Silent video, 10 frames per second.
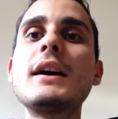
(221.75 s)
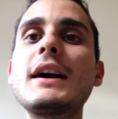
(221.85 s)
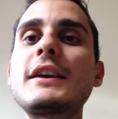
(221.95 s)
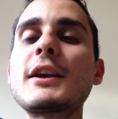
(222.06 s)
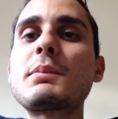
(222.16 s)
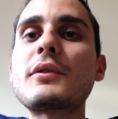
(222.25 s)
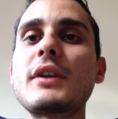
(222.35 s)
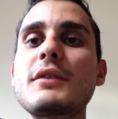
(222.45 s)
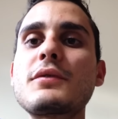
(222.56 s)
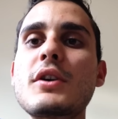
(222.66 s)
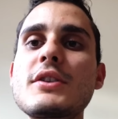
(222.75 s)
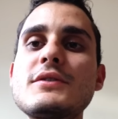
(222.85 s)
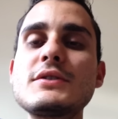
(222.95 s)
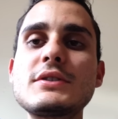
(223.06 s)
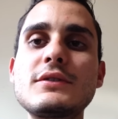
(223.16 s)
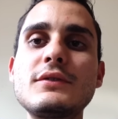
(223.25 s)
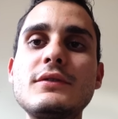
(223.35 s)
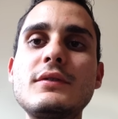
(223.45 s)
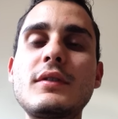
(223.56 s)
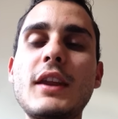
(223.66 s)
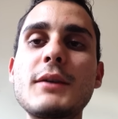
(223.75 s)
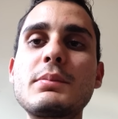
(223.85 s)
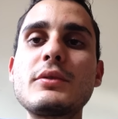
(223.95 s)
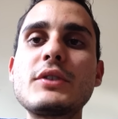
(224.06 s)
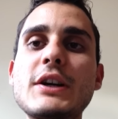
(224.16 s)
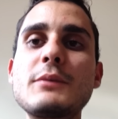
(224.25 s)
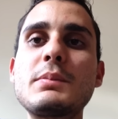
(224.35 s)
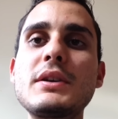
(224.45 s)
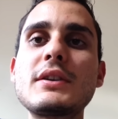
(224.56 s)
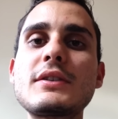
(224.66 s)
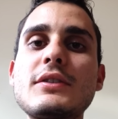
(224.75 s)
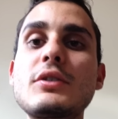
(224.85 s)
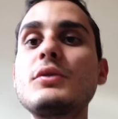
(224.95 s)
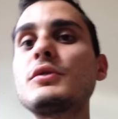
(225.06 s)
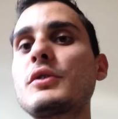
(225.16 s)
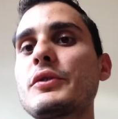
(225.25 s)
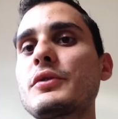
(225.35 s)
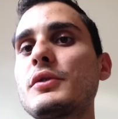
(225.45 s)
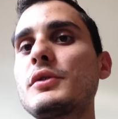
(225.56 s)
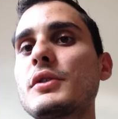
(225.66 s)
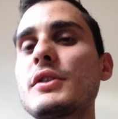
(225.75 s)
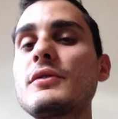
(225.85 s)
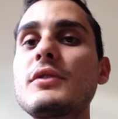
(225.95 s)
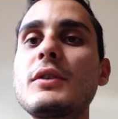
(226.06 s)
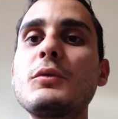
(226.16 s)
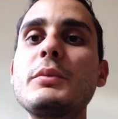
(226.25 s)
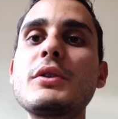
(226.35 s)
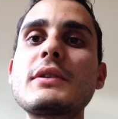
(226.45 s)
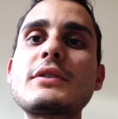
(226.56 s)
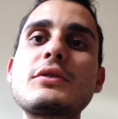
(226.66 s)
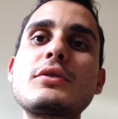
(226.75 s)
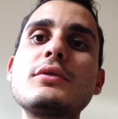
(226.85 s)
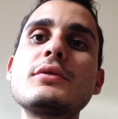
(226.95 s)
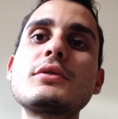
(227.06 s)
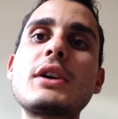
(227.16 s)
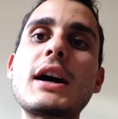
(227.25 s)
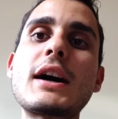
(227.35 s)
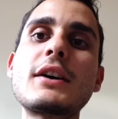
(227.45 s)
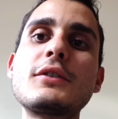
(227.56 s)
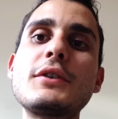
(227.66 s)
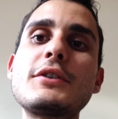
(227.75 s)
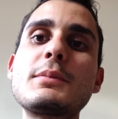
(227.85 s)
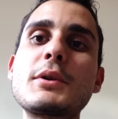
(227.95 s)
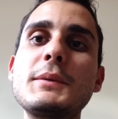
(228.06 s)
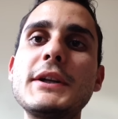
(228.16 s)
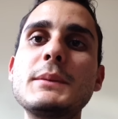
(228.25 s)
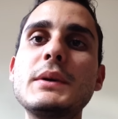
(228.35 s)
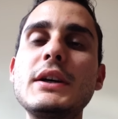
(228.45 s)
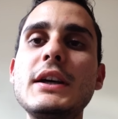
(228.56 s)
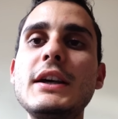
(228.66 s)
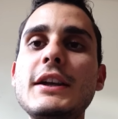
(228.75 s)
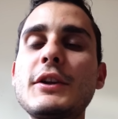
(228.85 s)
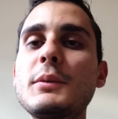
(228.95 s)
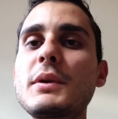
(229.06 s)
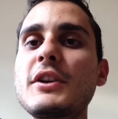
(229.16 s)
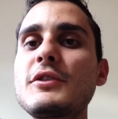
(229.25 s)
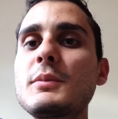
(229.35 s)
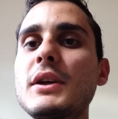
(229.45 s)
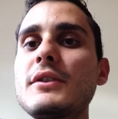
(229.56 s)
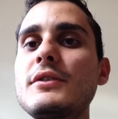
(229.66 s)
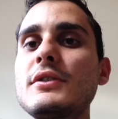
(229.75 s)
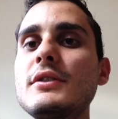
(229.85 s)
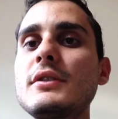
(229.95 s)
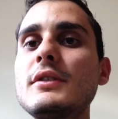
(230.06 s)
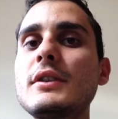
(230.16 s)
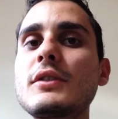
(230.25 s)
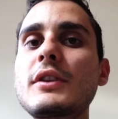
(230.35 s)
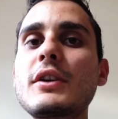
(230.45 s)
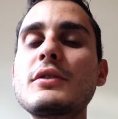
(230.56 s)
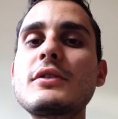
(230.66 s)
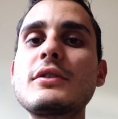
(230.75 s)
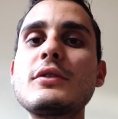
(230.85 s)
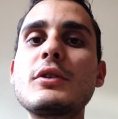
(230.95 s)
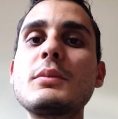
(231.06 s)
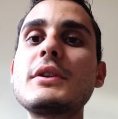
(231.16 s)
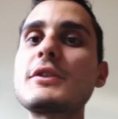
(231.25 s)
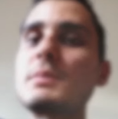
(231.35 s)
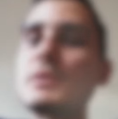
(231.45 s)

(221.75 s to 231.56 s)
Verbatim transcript: Aqui na, na Ford tempo de Campinas, segundo o consultor, o meu vai ser o segundo carro com esse problema. Então, aparentemente, não tem acontecido com muitas